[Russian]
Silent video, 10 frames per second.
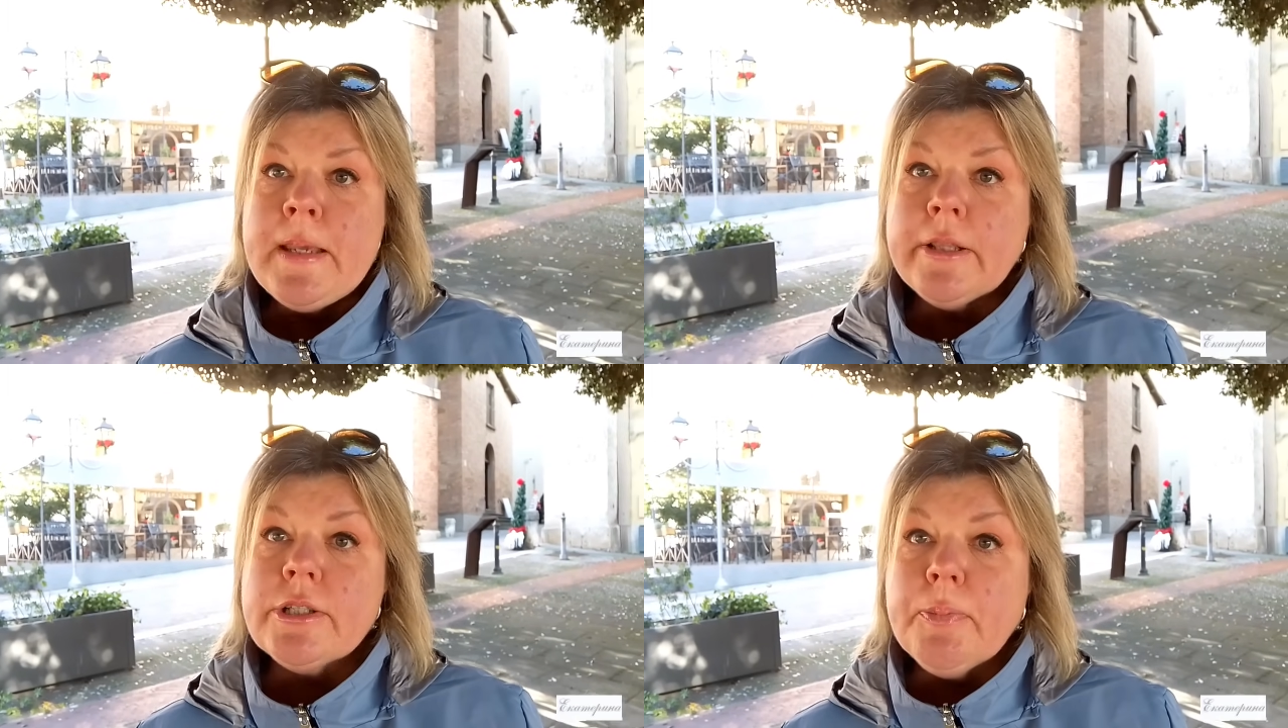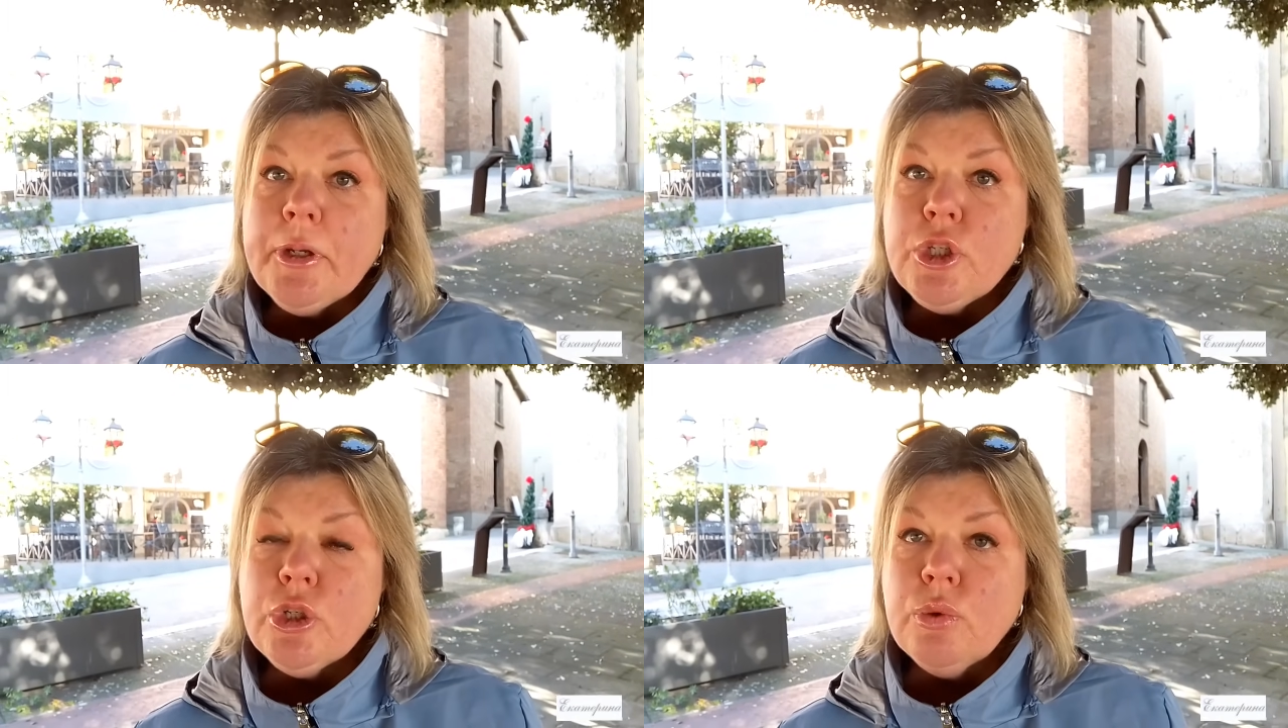Это
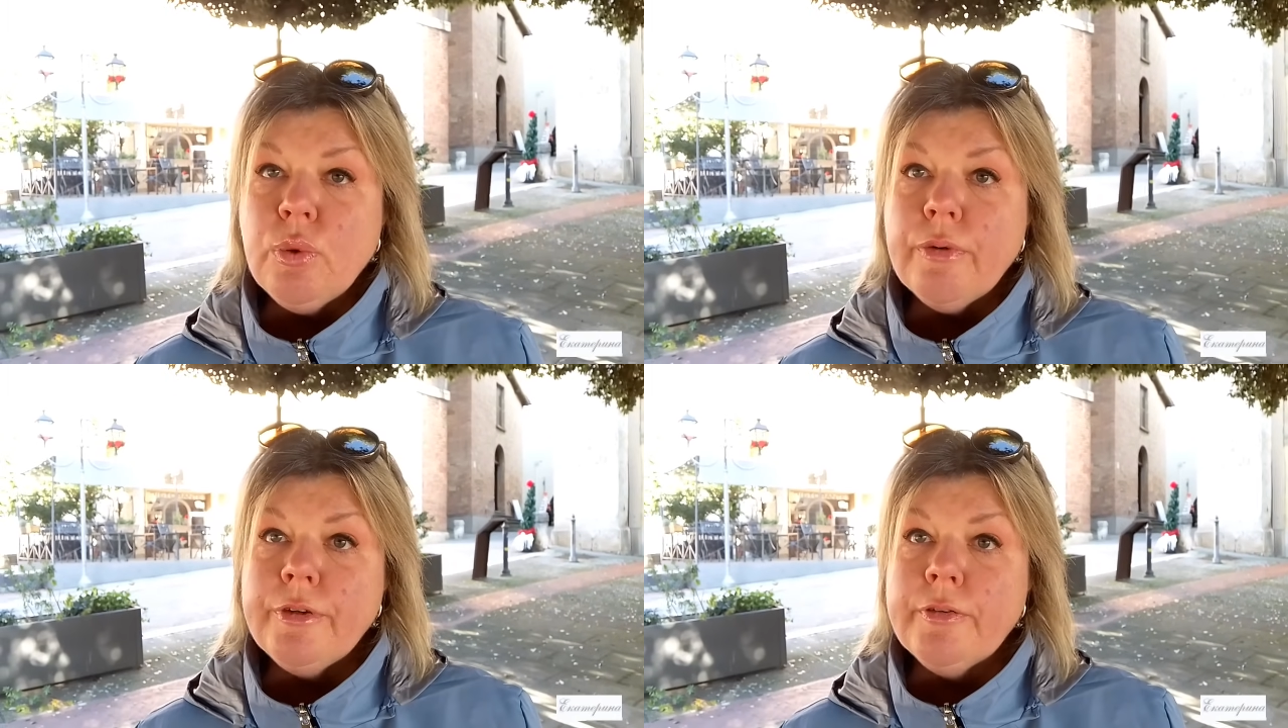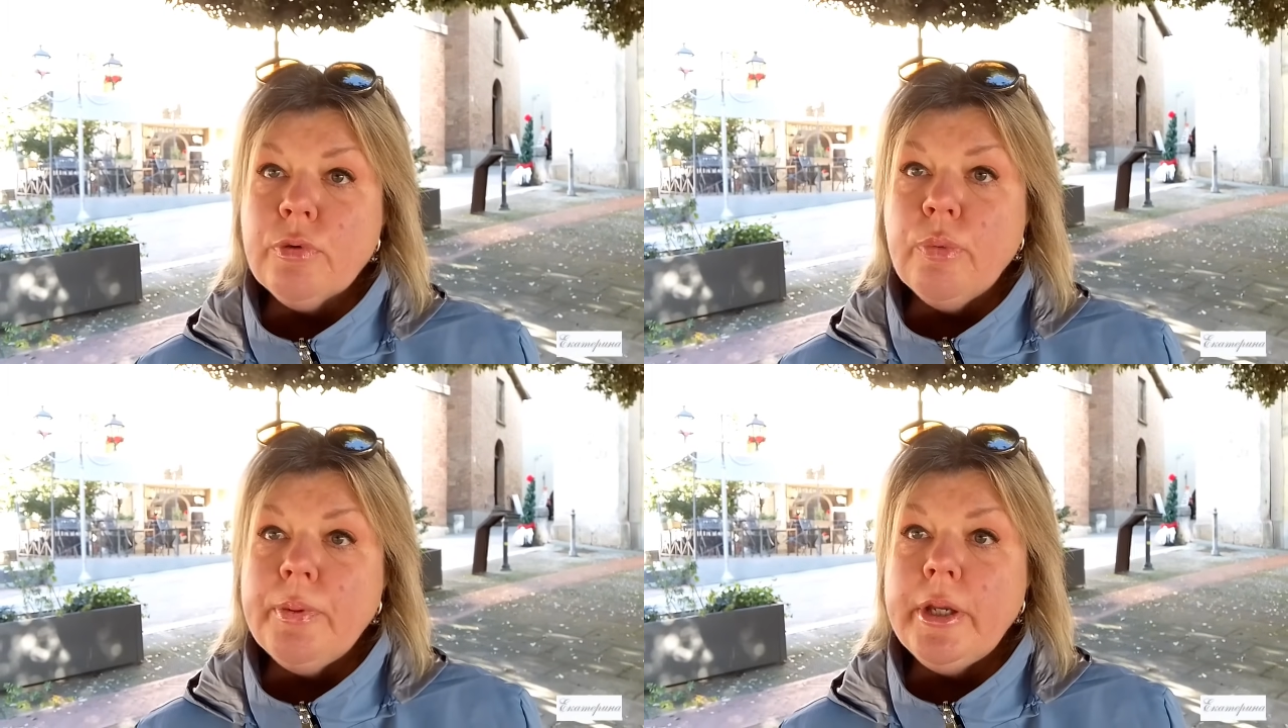запрещено в
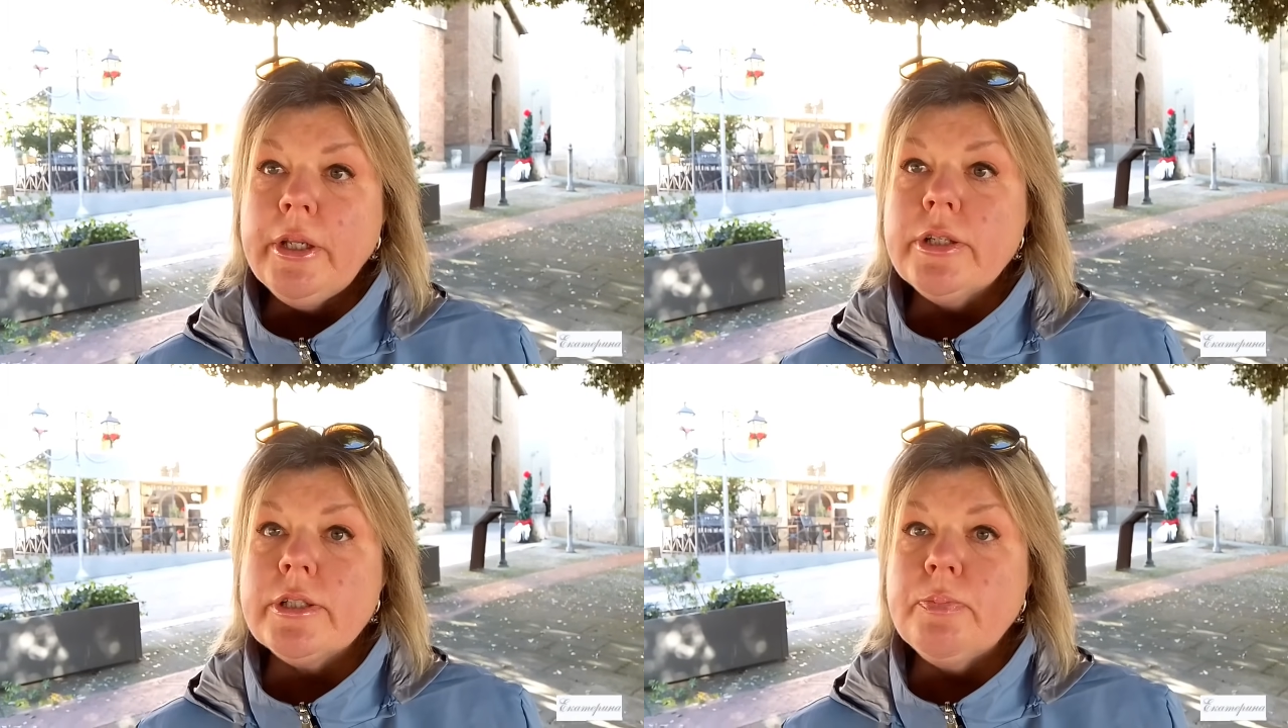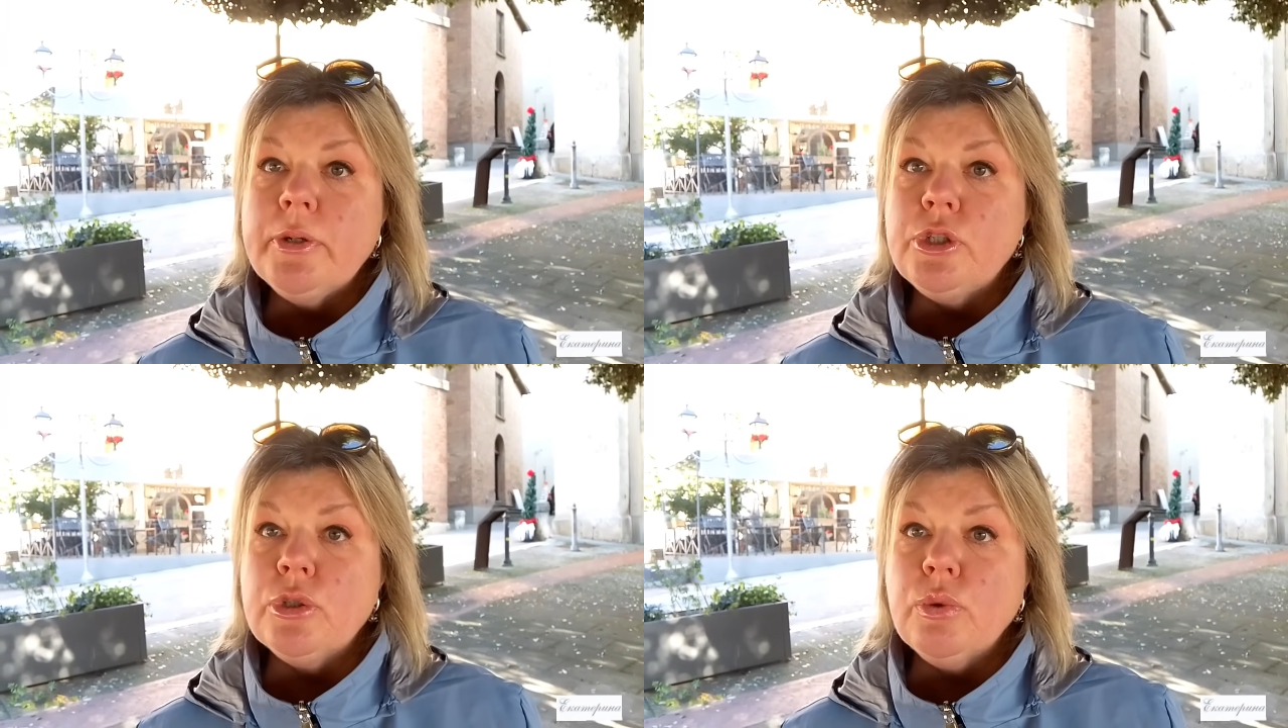Европе, это
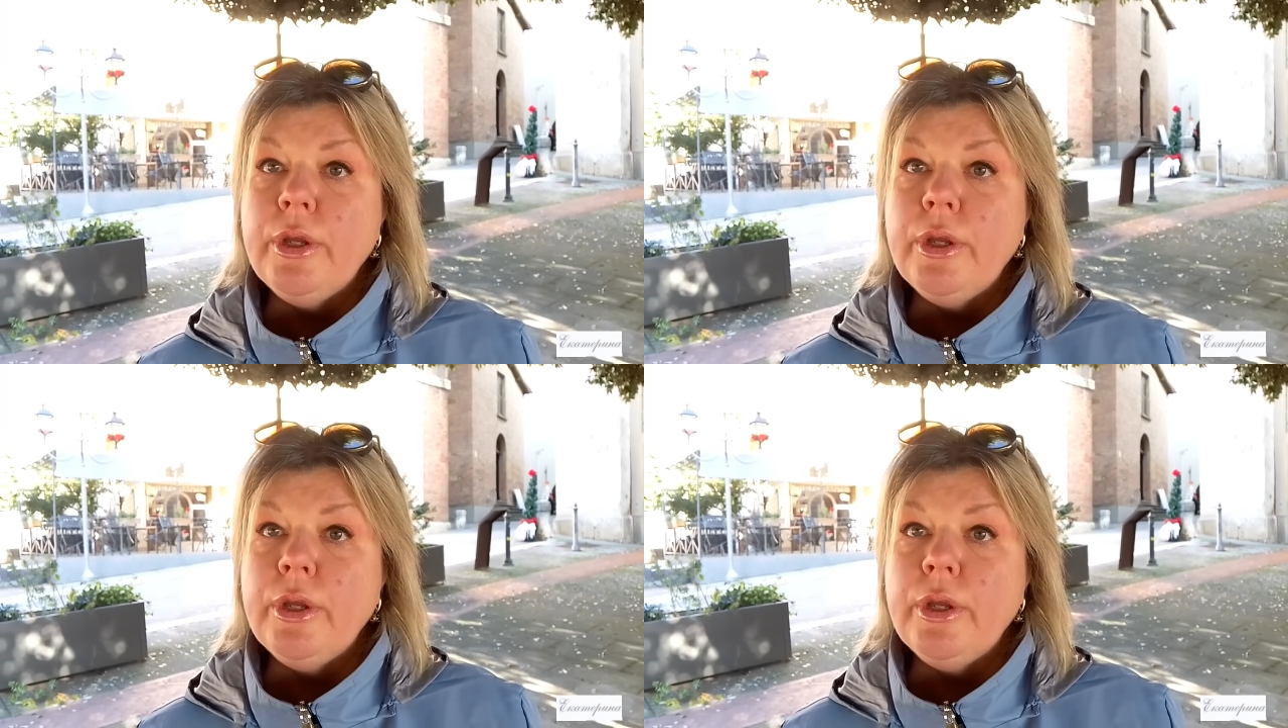запрещено.